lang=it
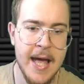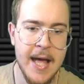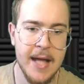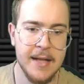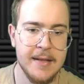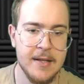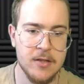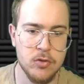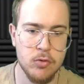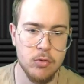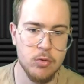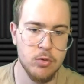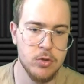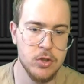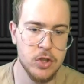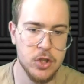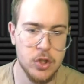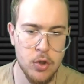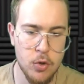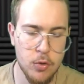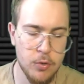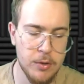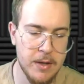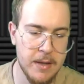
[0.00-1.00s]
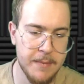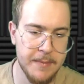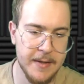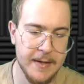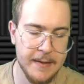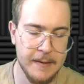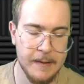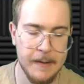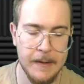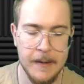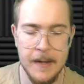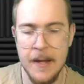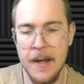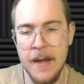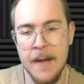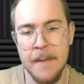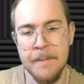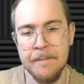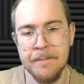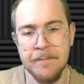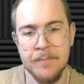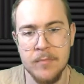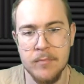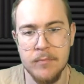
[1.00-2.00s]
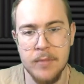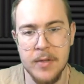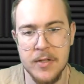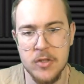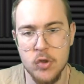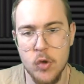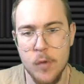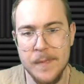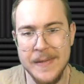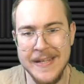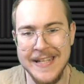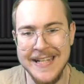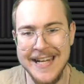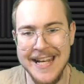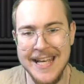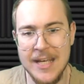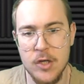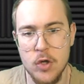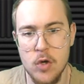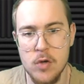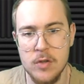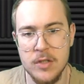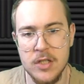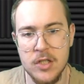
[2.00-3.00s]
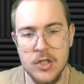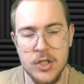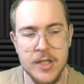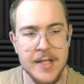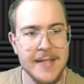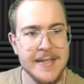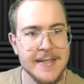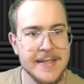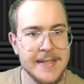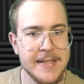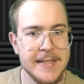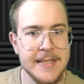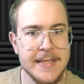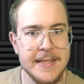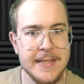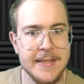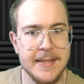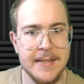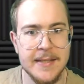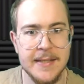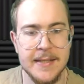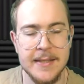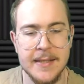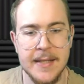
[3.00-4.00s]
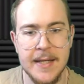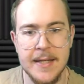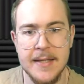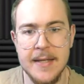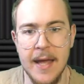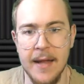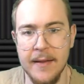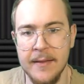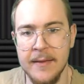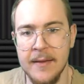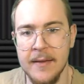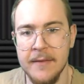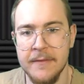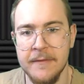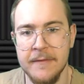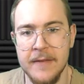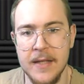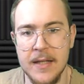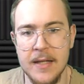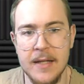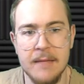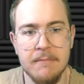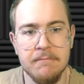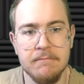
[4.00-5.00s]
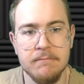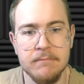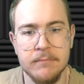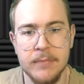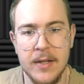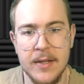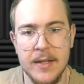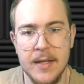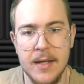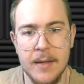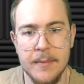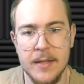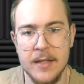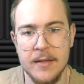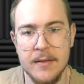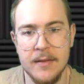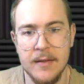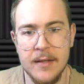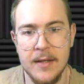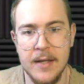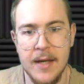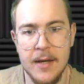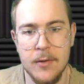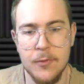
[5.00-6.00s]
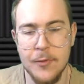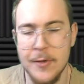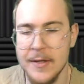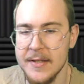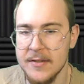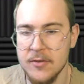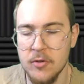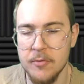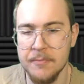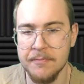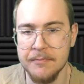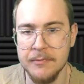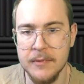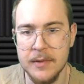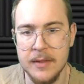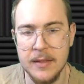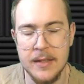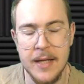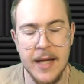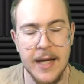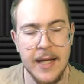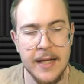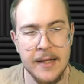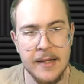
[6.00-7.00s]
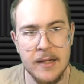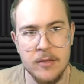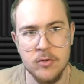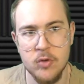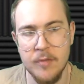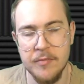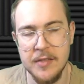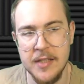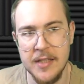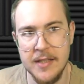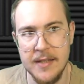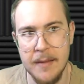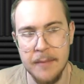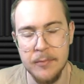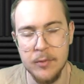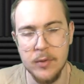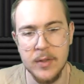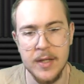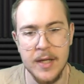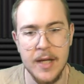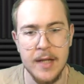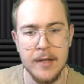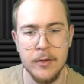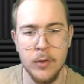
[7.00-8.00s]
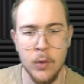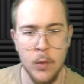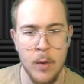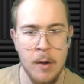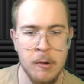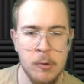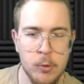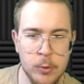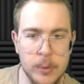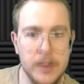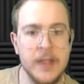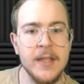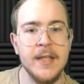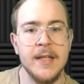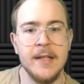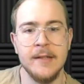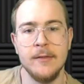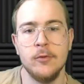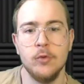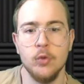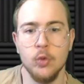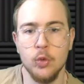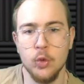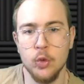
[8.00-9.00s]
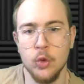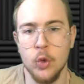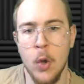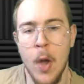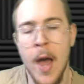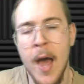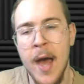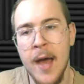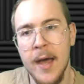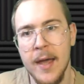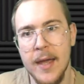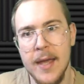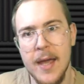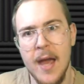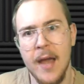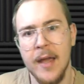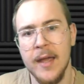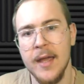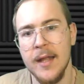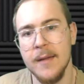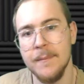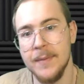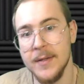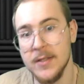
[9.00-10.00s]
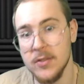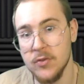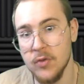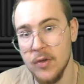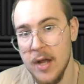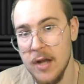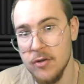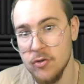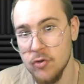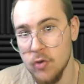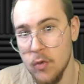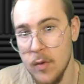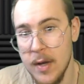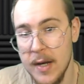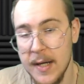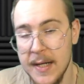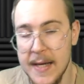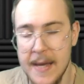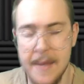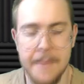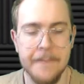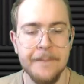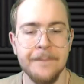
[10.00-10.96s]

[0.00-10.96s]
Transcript: la soluzione per, per scoprire i codici nazisti e niente, fine. Praticamente è questo. È la sua vita più che altro a condire il tutto. E anche il personaggio qual è.